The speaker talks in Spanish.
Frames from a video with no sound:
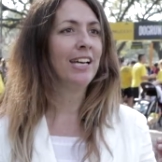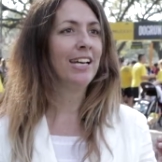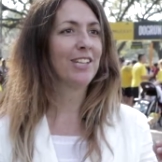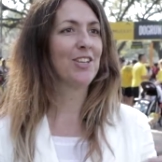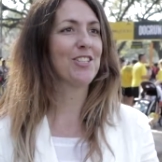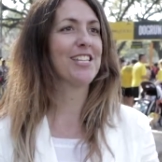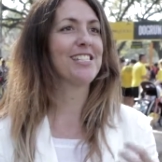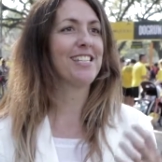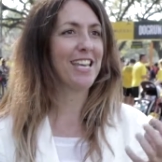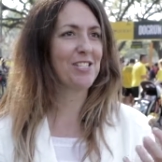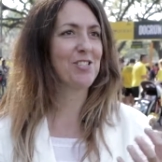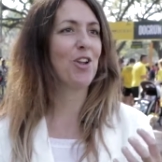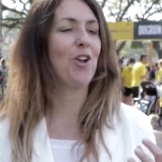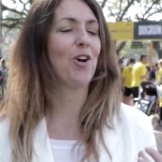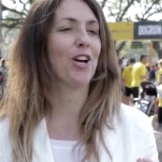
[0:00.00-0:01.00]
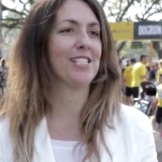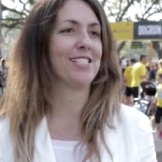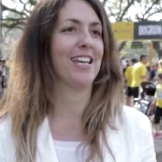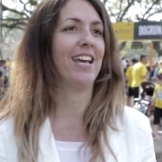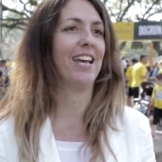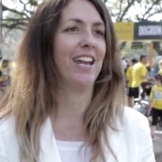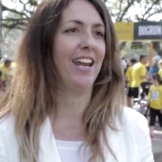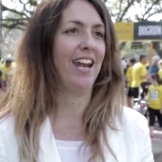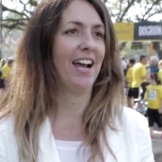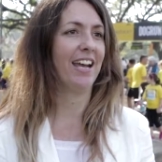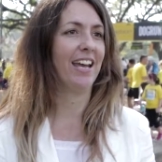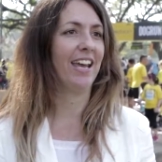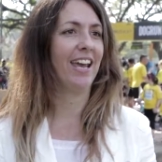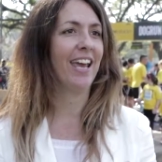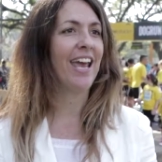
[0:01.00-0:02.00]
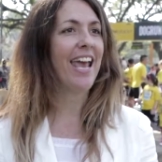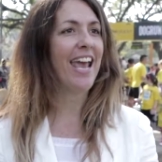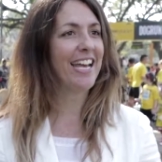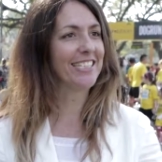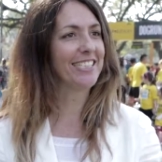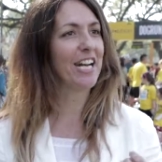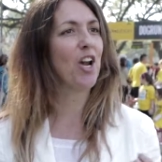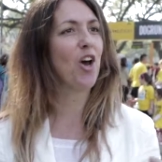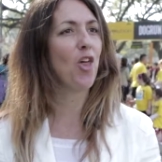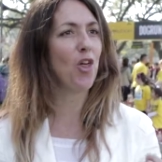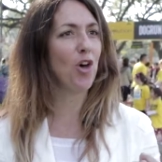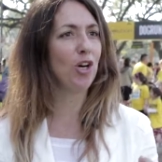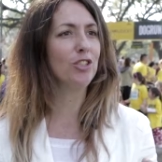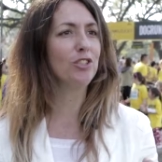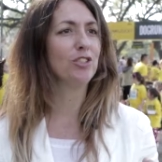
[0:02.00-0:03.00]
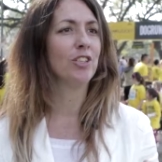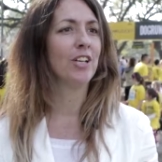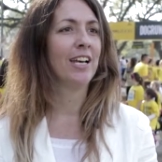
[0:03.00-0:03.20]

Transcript: Entonces eso es lo que se genera, que entre los dos